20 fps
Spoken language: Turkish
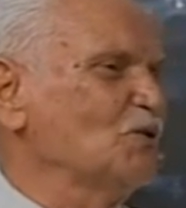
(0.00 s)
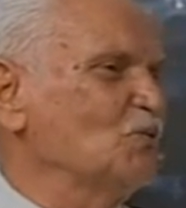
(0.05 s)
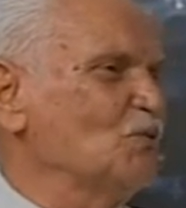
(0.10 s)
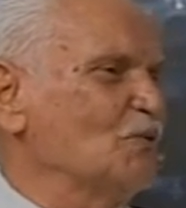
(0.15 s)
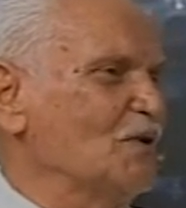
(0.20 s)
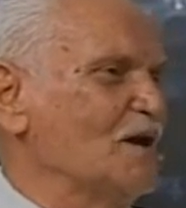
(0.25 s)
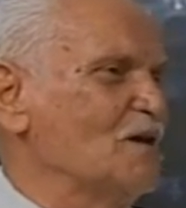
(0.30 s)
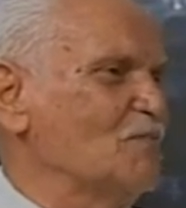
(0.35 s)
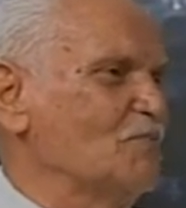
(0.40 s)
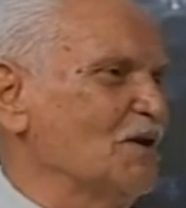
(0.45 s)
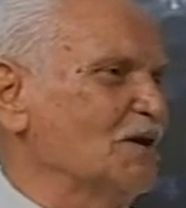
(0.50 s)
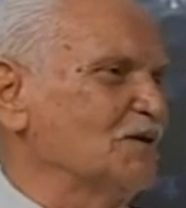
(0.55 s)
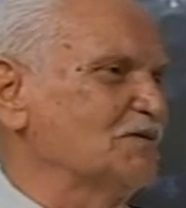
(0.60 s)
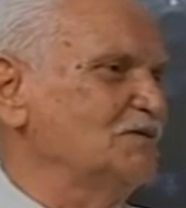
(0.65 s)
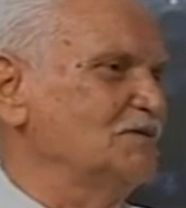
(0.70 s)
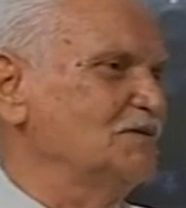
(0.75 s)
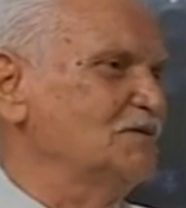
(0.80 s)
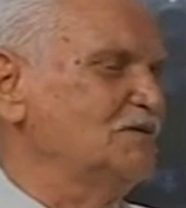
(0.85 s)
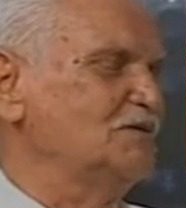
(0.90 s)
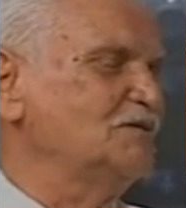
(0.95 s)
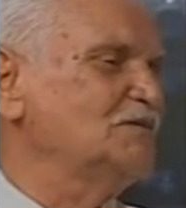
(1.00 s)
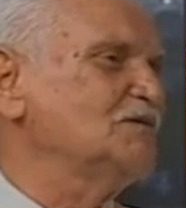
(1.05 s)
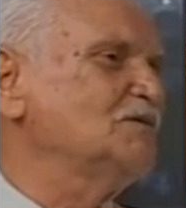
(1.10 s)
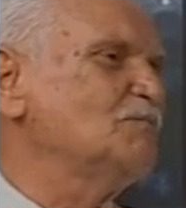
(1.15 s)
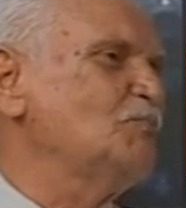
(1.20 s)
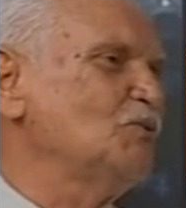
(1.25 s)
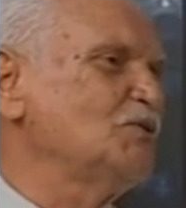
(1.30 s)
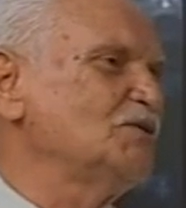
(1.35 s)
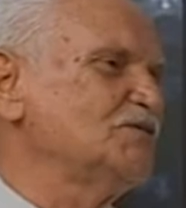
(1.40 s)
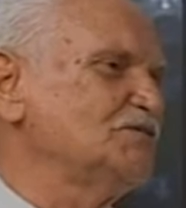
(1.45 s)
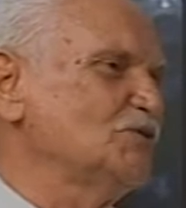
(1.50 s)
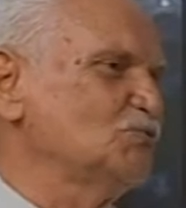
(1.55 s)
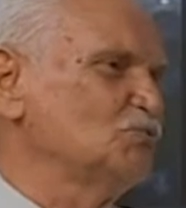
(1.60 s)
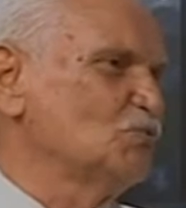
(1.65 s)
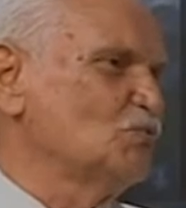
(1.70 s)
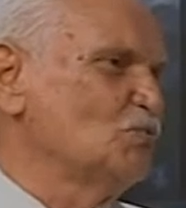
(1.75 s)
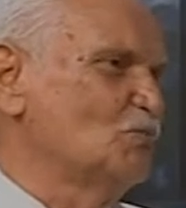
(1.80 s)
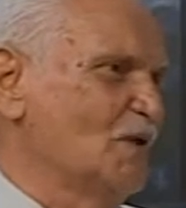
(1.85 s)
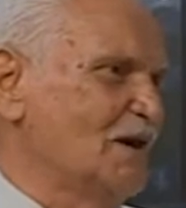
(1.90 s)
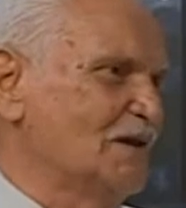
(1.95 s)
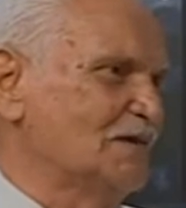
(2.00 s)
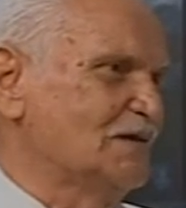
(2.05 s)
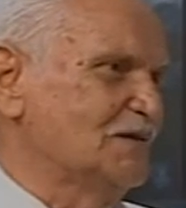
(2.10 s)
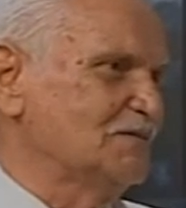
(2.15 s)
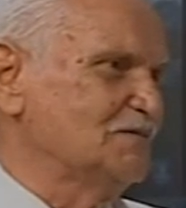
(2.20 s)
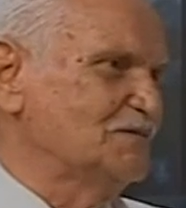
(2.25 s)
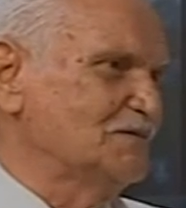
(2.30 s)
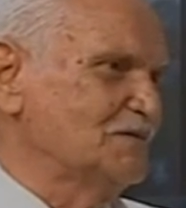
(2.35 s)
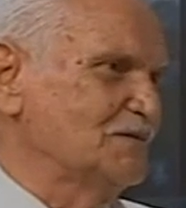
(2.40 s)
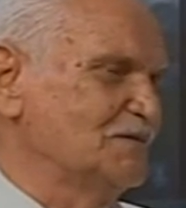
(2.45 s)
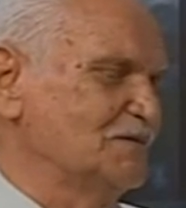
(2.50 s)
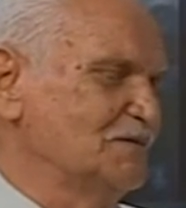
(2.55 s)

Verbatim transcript: oraya bıraktık. Gittik polise durumu anlattık.